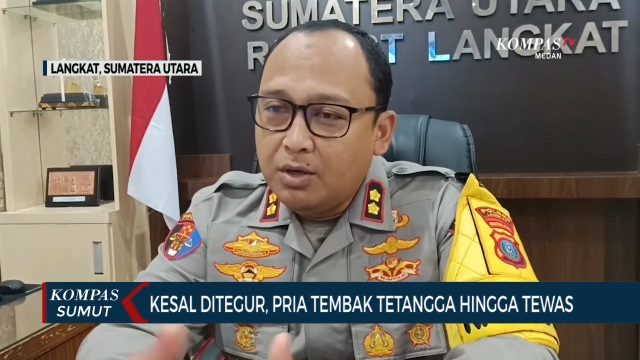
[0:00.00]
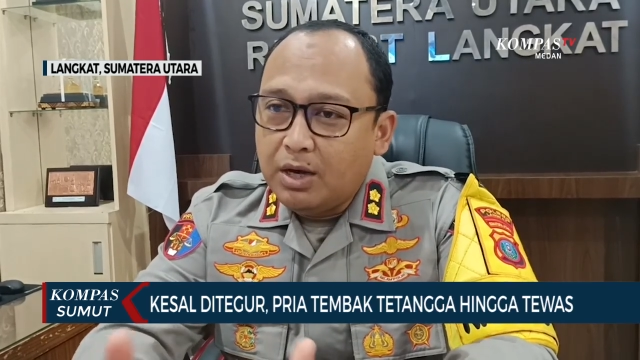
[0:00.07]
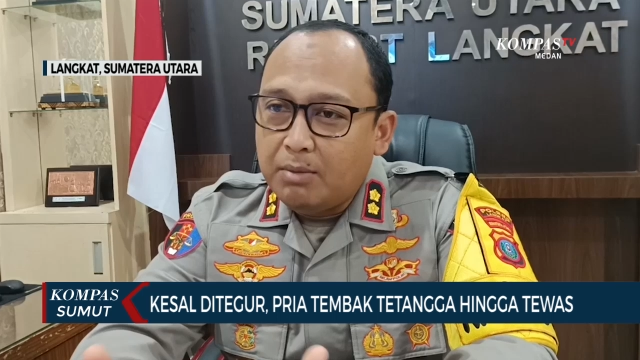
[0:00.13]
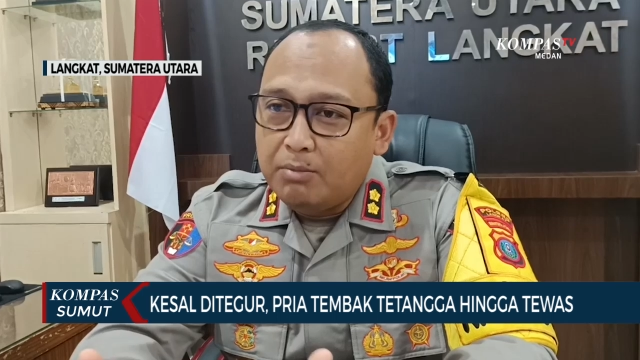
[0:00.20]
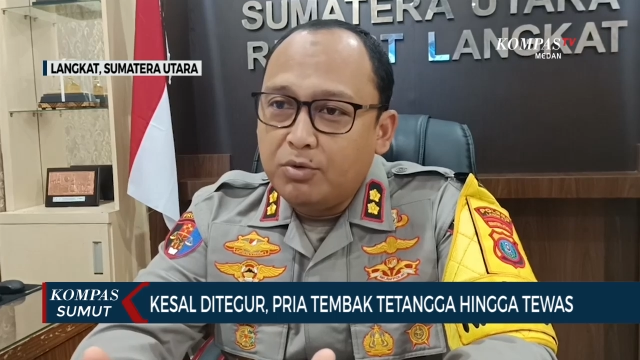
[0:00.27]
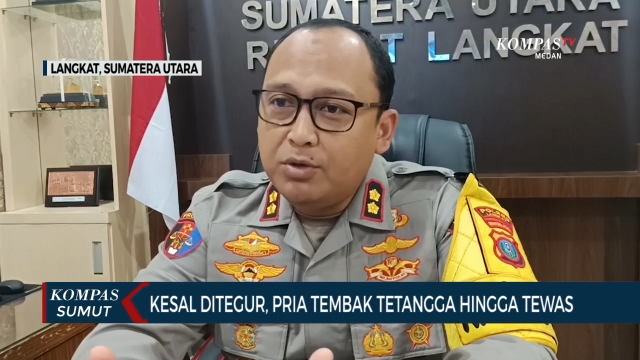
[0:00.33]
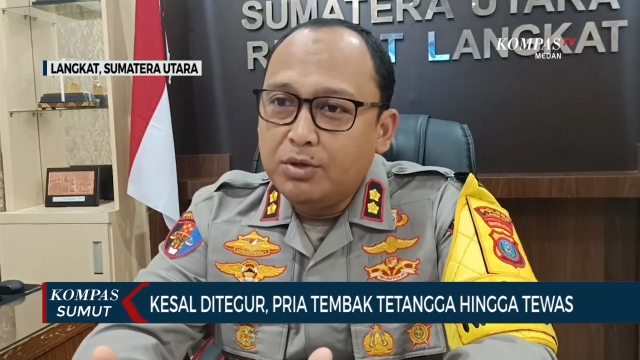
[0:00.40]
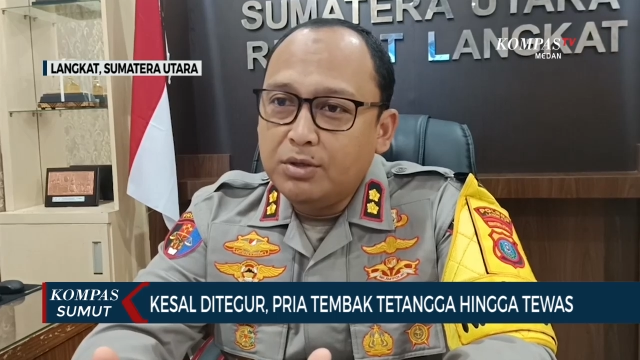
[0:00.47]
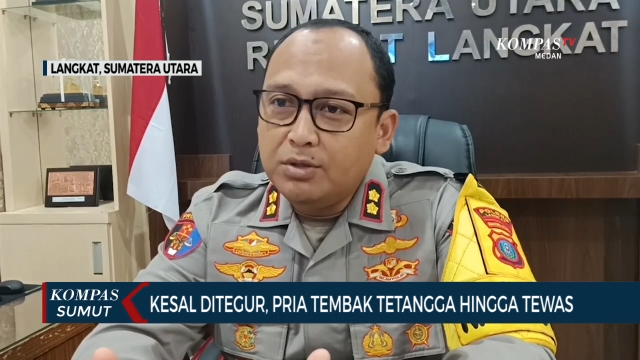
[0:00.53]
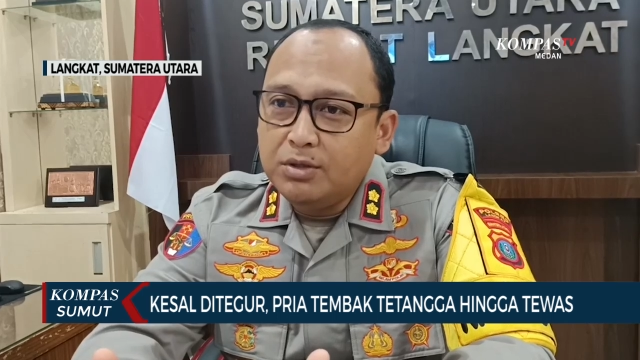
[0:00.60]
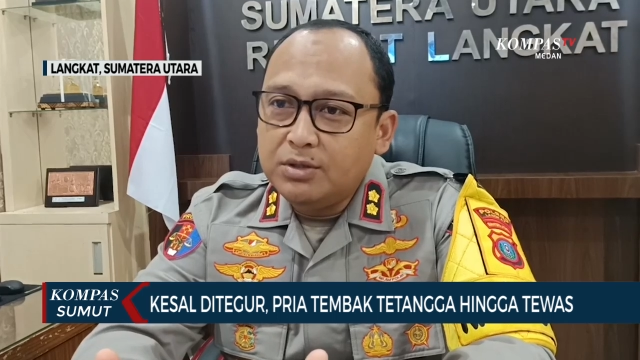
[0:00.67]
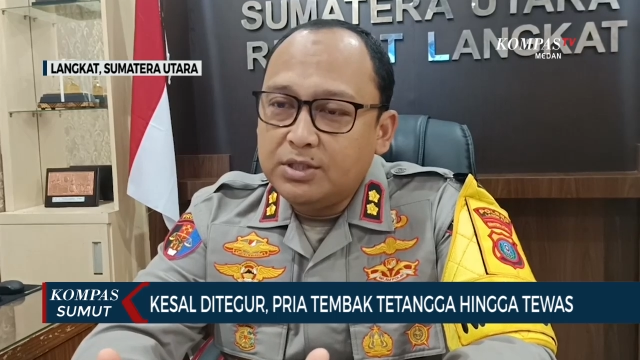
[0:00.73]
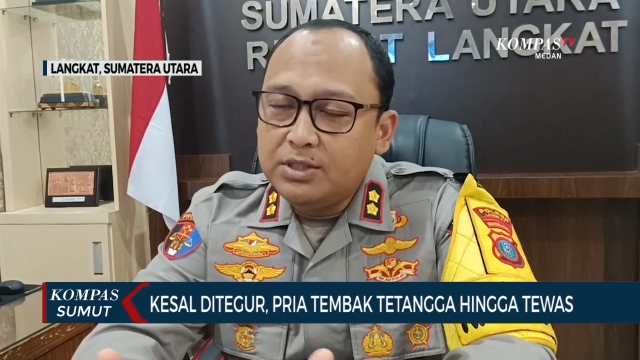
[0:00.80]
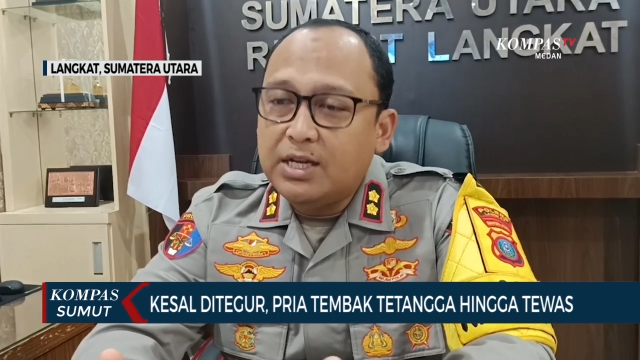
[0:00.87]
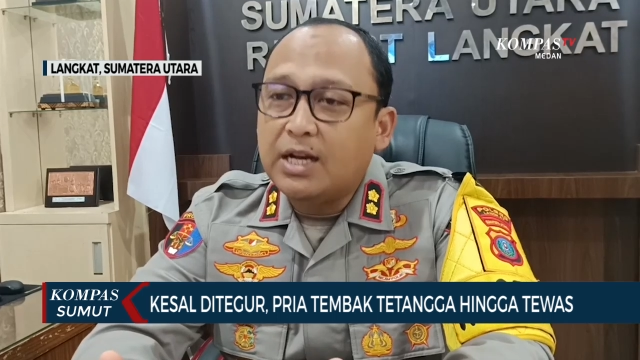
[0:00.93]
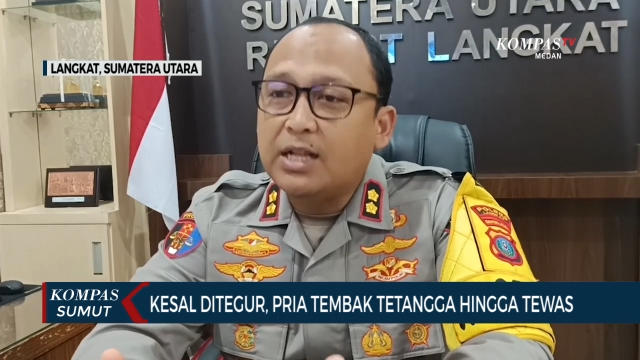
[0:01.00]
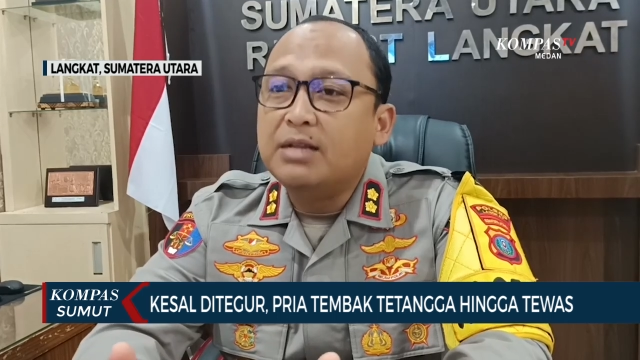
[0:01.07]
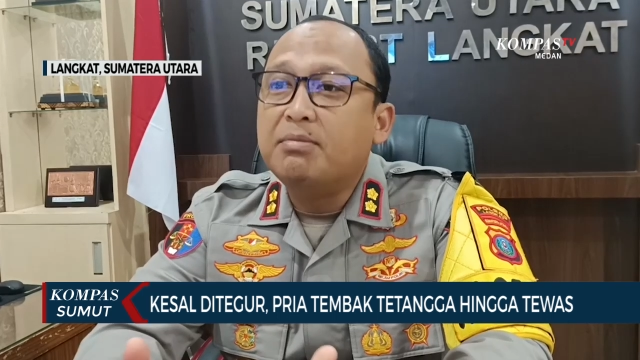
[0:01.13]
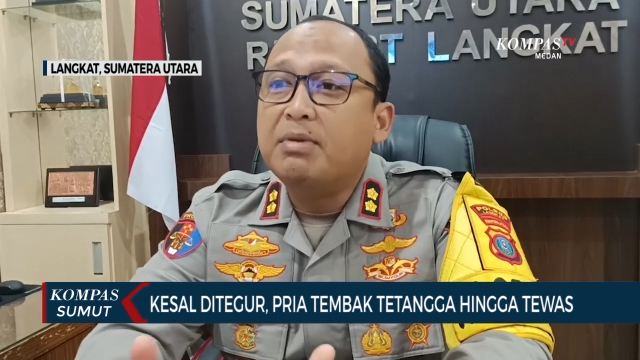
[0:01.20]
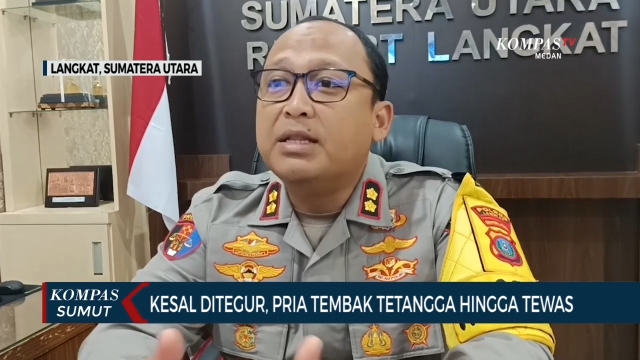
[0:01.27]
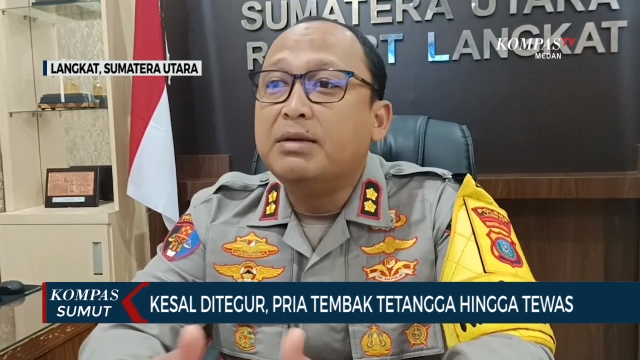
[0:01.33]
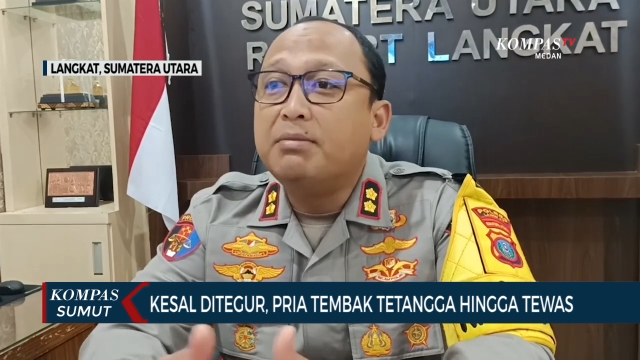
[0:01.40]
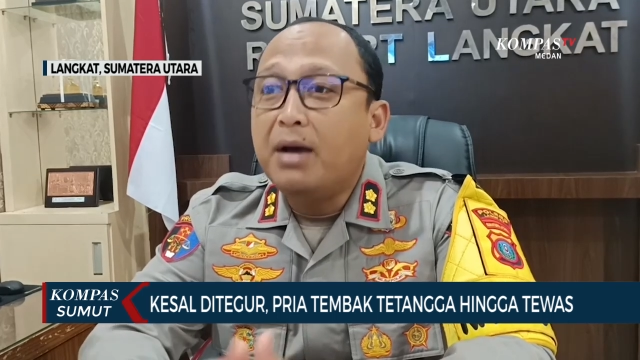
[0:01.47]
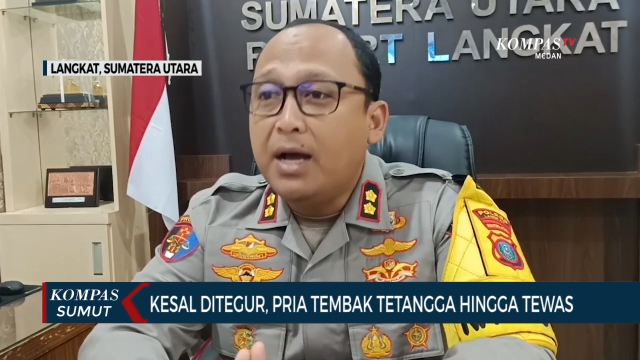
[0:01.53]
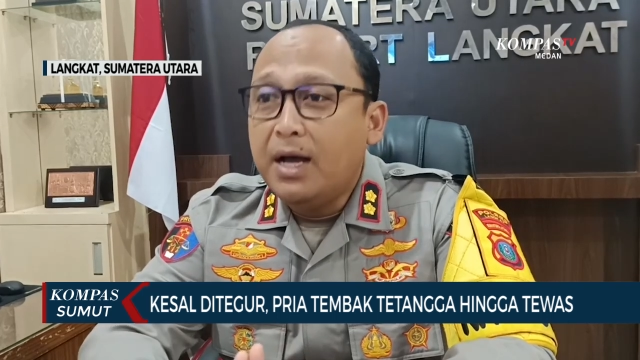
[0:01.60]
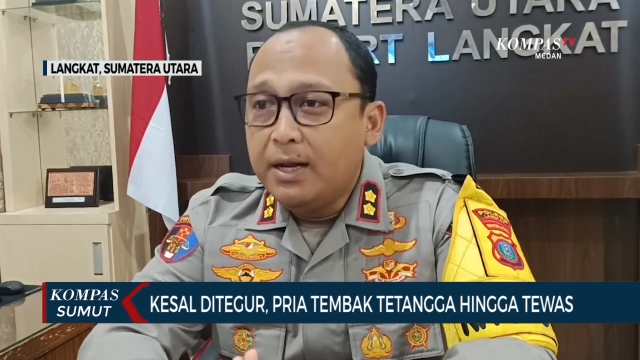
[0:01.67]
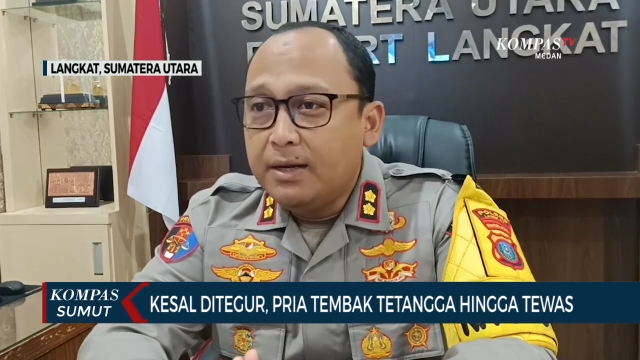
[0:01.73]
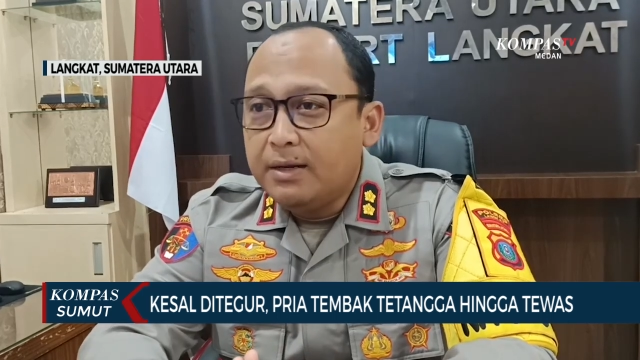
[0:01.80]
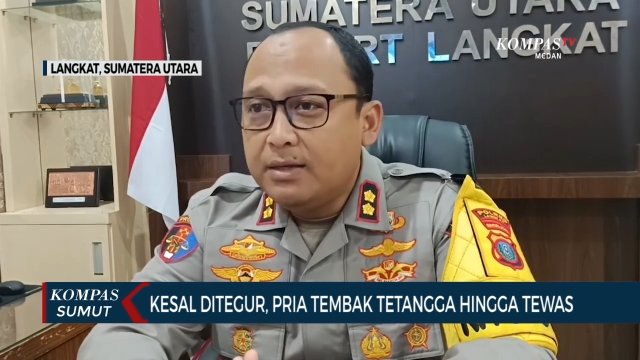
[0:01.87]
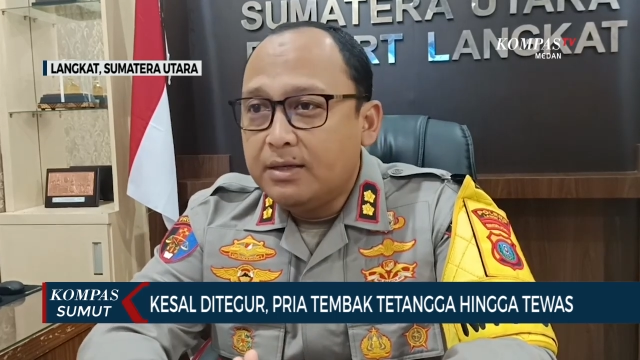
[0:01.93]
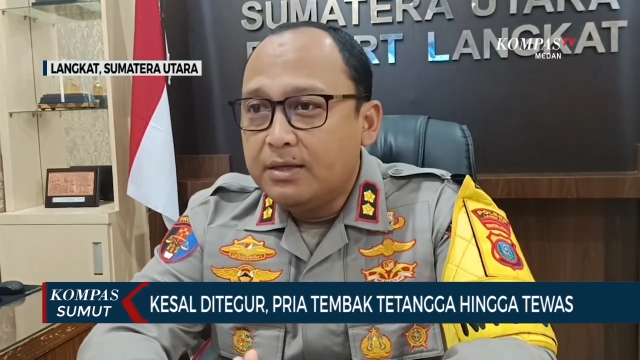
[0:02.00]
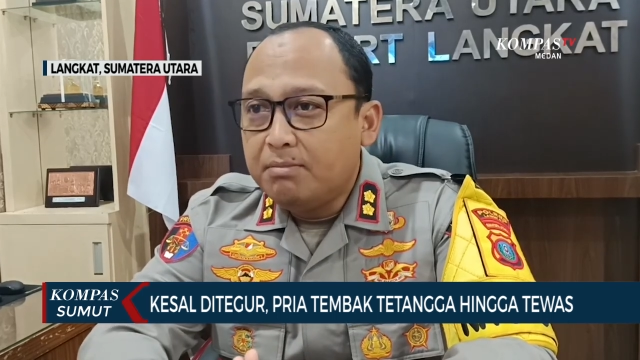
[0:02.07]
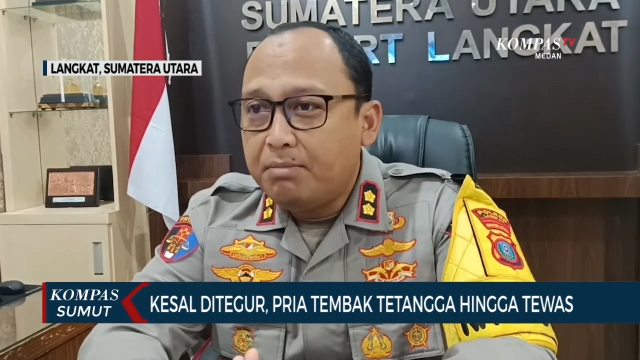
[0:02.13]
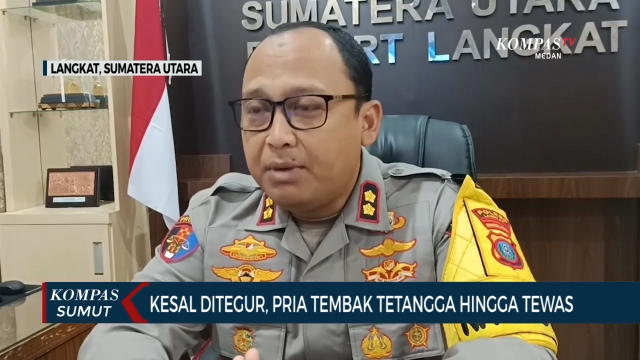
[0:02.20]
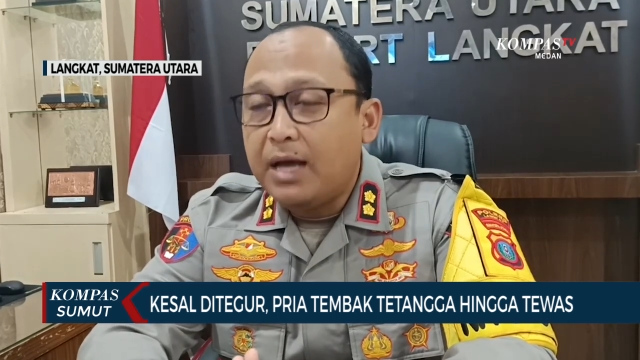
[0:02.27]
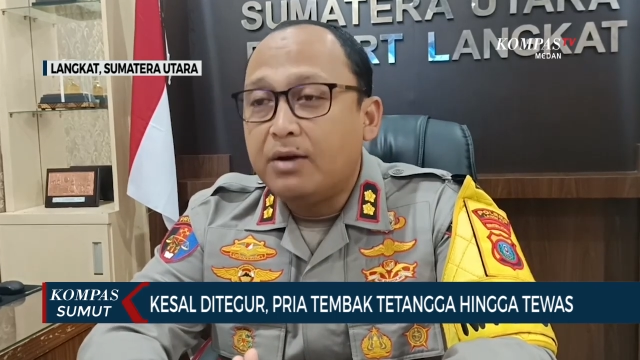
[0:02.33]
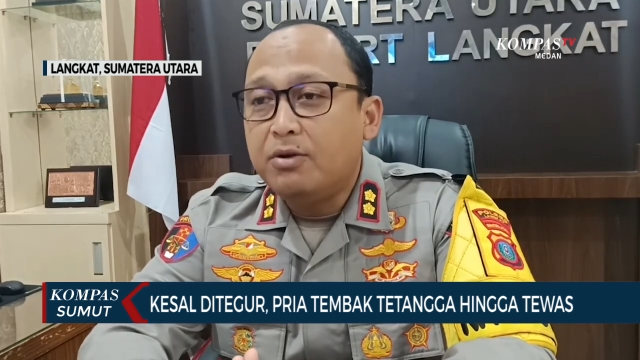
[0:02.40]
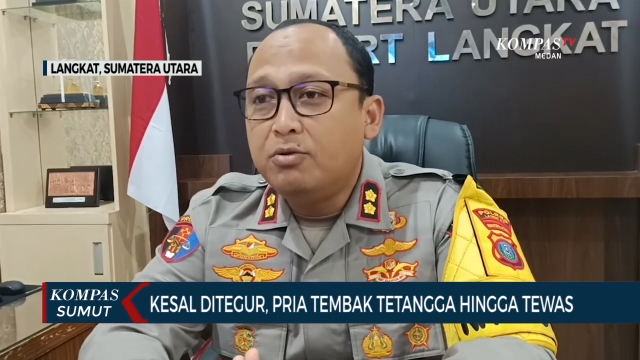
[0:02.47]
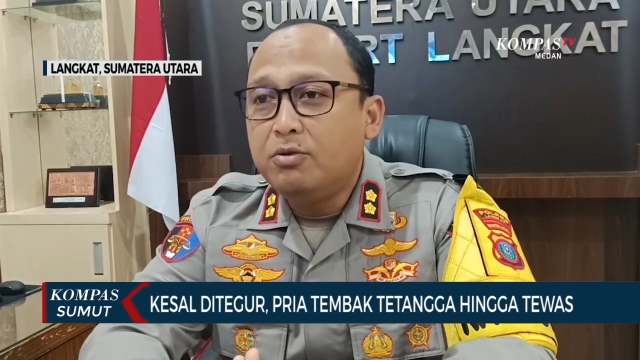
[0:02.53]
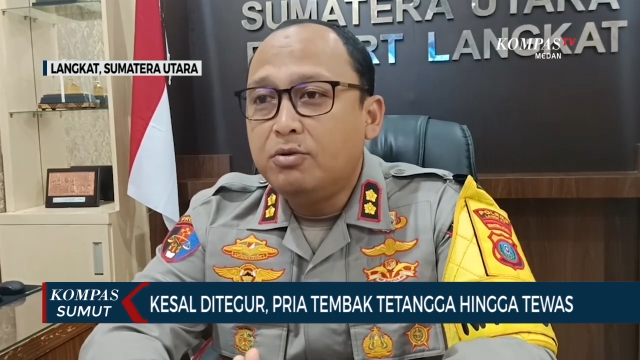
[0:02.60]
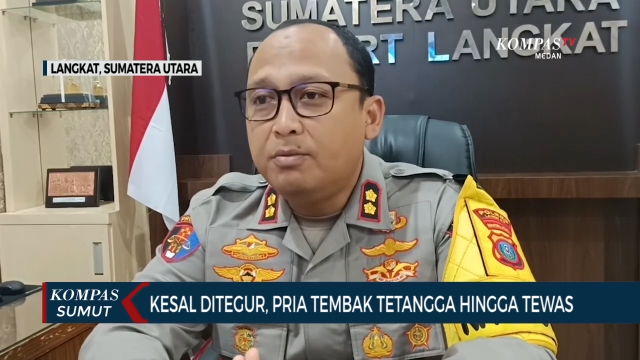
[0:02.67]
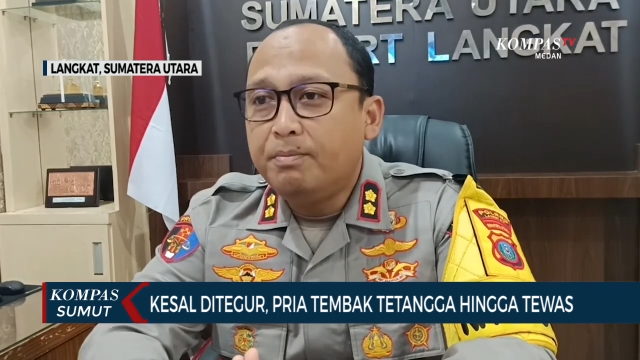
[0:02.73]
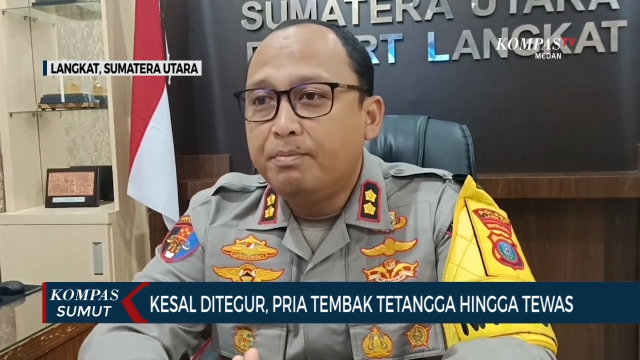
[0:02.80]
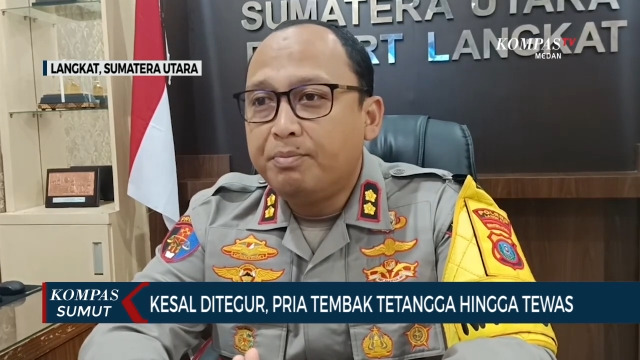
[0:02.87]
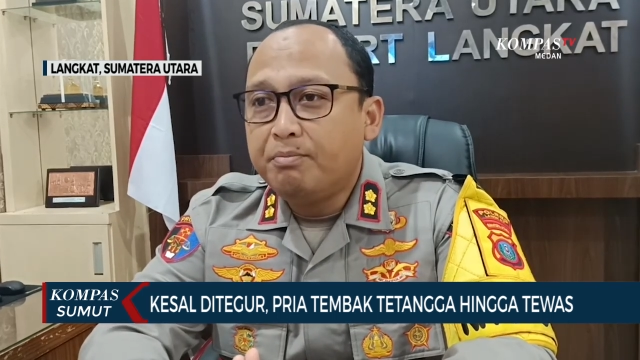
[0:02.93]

Namun secara tiba-tiba pelaku